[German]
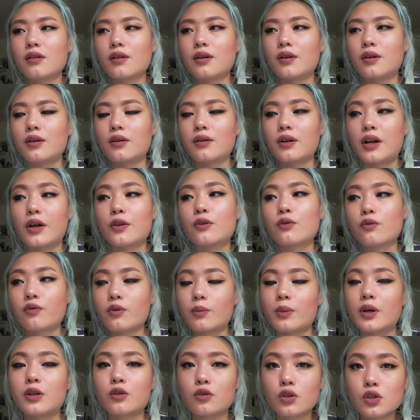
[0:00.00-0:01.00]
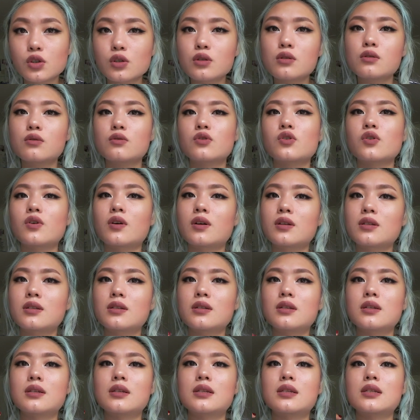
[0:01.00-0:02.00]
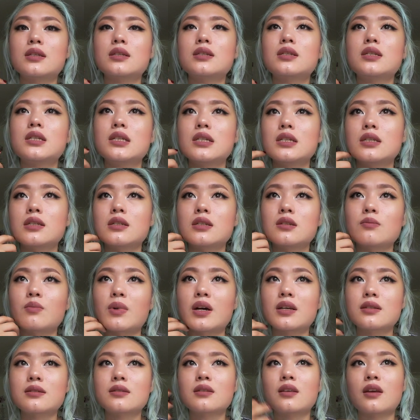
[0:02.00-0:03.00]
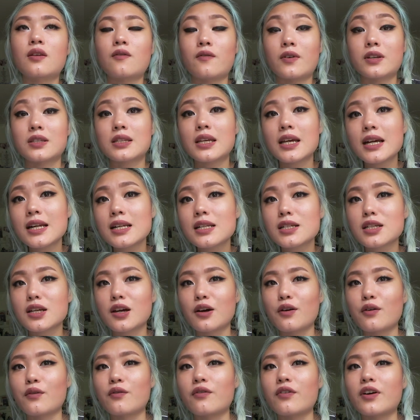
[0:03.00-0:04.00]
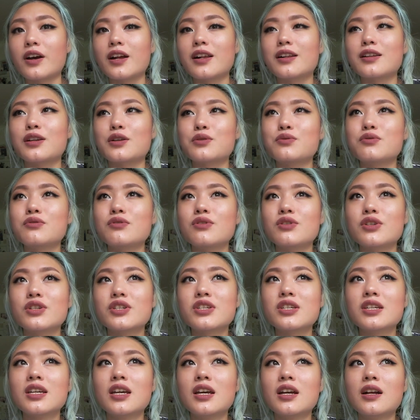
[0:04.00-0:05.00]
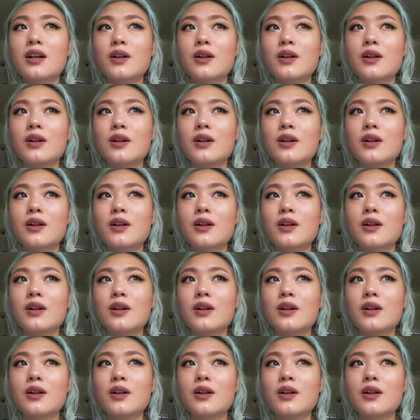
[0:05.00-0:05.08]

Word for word: äh, also von meinen deutschen Zuschauern ist, sind die meisten etwas älter, weil natürlich,